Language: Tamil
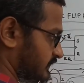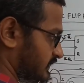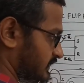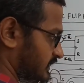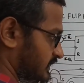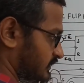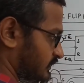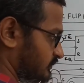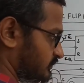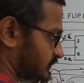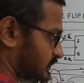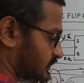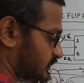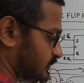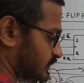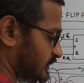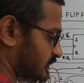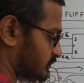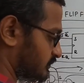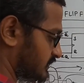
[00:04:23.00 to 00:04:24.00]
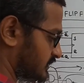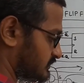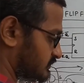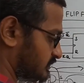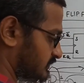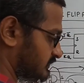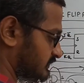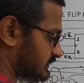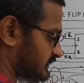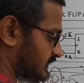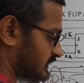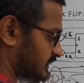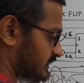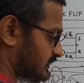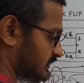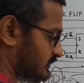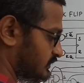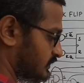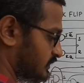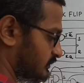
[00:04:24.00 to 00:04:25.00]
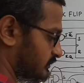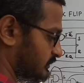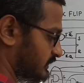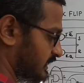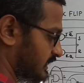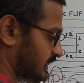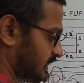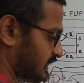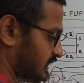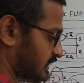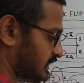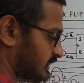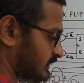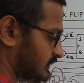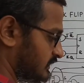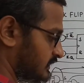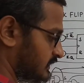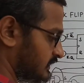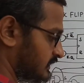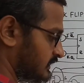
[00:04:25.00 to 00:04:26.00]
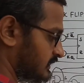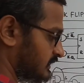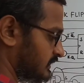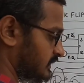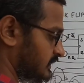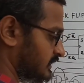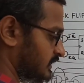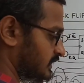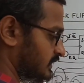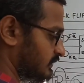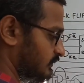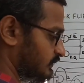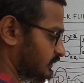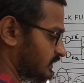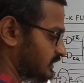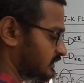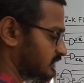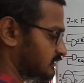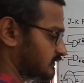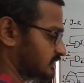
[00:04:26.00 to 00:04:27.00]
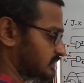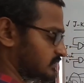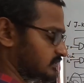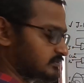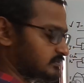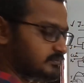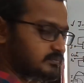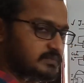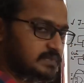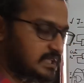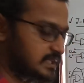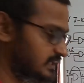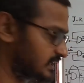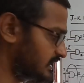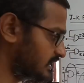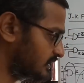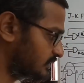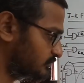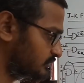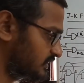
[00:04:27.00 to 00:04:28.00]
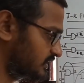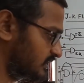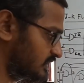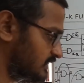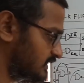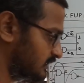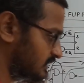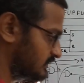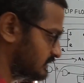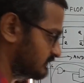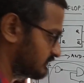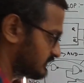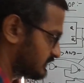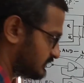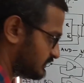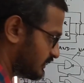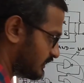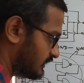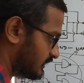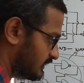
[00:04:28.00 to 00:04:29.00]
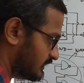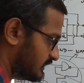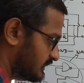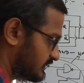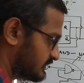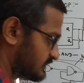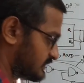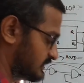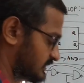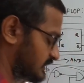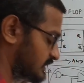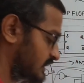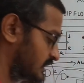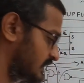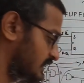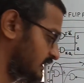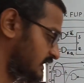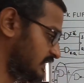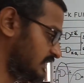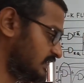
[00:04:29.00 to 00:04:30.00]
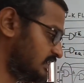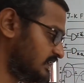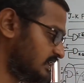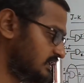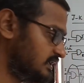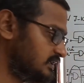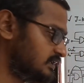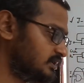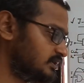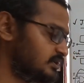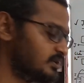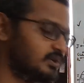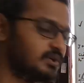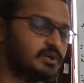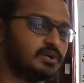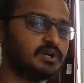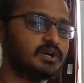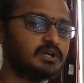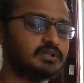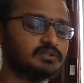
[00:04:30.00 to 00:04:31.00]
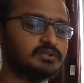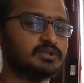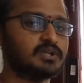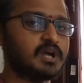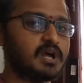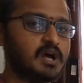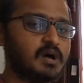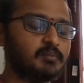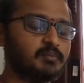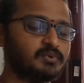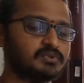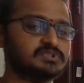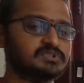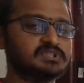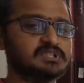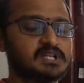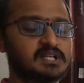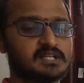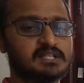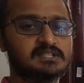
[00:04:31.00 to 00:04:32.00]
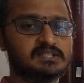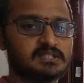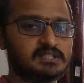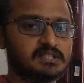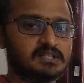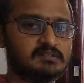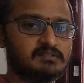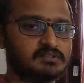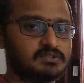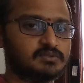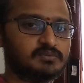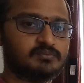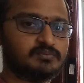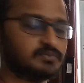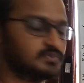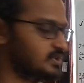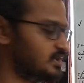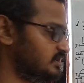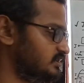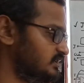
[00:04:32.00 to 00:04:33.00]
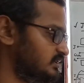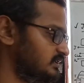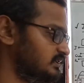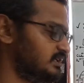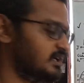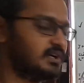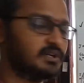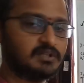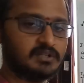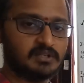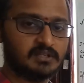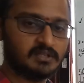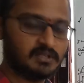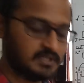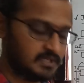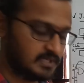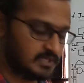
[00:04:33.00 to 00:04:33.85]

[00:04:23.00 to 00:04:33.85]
இந்த அவுட்புட் கியூஎன் ப்ளஸ் ஒன் வந்து என்ன ஆகும் அப்படின்னா ஒன்னுன்னு வரும் ஏன் அப்படின்னா இது வந்து டாகிள் கண்டிஷன் என்ன இருக்கோ அதோட ஆப்போசிட் கண்டிஷன் தான் வரும் ஸோ அதுதான் டாகுல்